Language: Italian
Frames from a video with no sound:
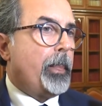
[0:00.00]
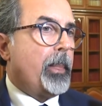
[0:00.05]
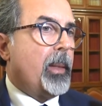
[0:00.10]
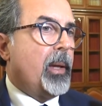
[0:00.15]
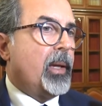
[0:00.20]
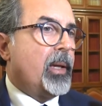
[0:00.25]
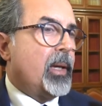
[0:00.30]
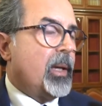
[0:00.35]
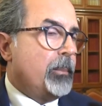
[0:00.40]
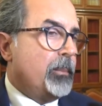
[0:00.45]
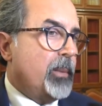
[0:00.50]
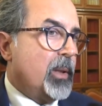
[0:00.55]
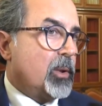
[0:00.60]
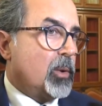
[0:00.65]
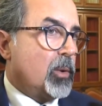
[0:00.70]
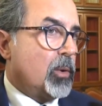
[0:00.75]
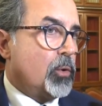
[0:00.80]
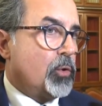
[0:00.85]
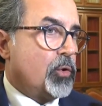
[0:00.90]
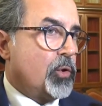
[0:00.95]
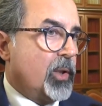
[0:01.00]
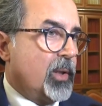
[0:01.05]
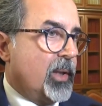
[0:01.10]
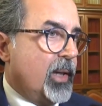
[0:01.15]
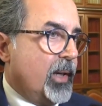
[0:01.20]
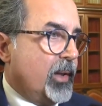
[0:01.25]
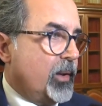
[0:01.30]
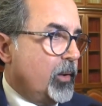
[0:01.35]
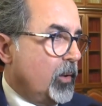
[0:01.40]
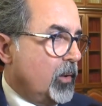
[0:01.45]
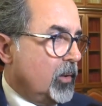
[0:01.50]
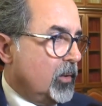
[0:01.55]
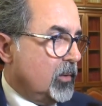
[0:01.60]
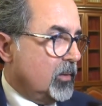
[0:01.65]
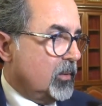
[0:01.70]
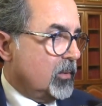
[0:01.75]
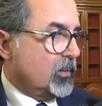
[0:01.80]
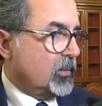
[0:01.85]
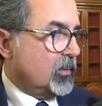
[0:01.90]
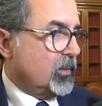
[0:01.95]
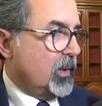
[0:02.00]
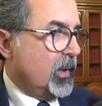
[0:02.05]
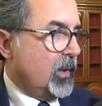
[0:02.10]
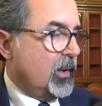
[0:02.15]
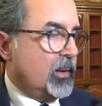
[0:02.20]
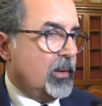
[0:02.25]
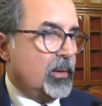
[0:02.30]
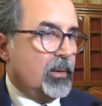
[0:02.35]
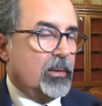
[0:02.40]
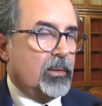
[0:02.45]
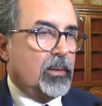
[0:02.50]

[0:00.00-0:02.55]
è cambiato lo scenario da,